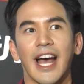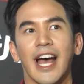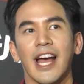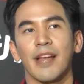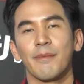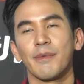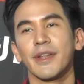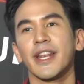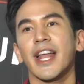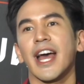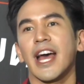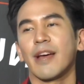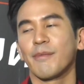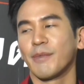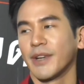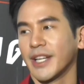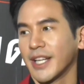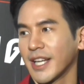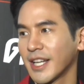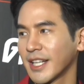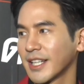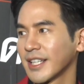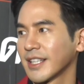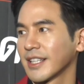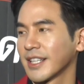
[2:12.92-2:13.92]
หายไปนานเหมือ
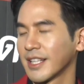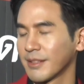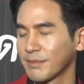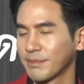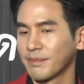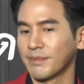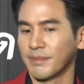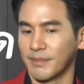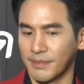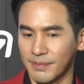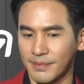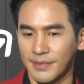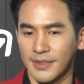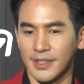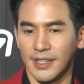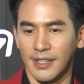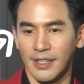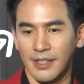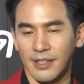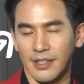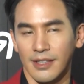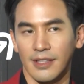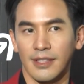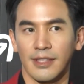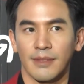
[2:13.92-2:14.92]
นกันครับก
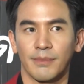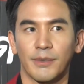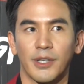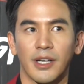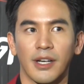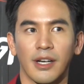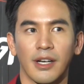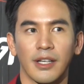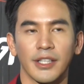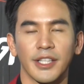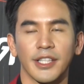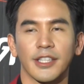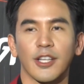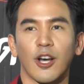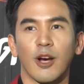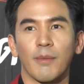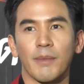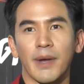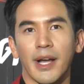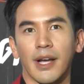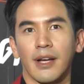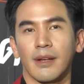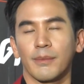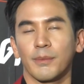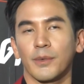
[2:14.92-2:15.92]
ก็พอเขาติดต่อ
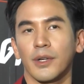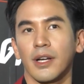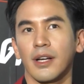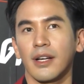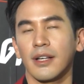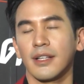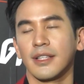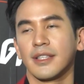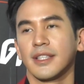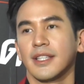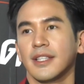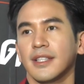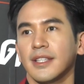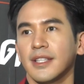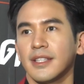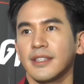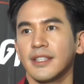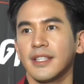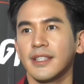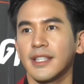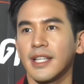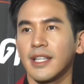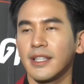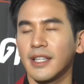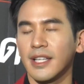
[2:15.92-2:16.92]
มาผมก็
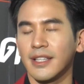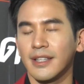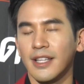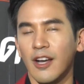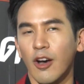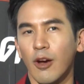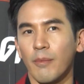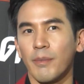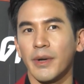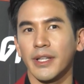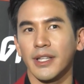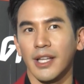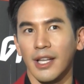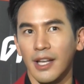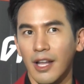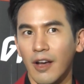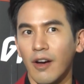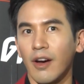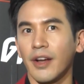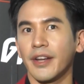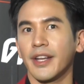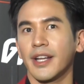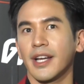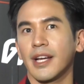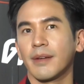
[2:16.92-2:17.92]
จริงๆ ติดต่อมาตล
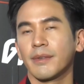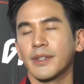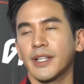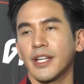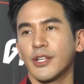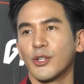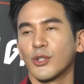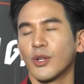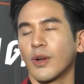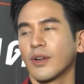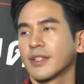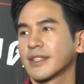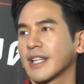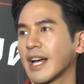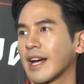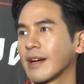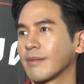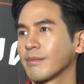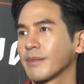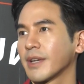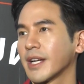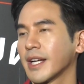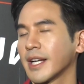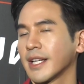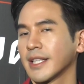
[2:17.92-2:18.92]
อดนะครับตั้งแต่อยู่ช่องสา
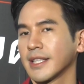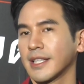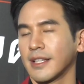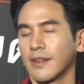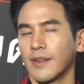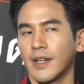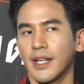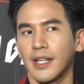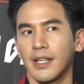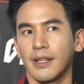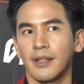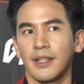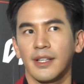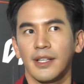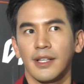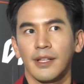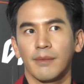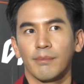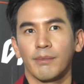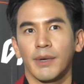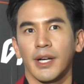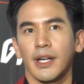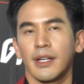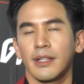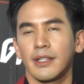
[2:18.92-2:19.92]
มมา แต่ว่า
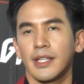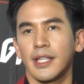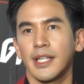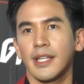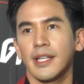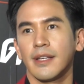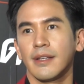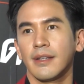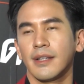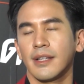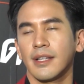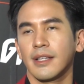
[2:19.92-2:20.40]
บางที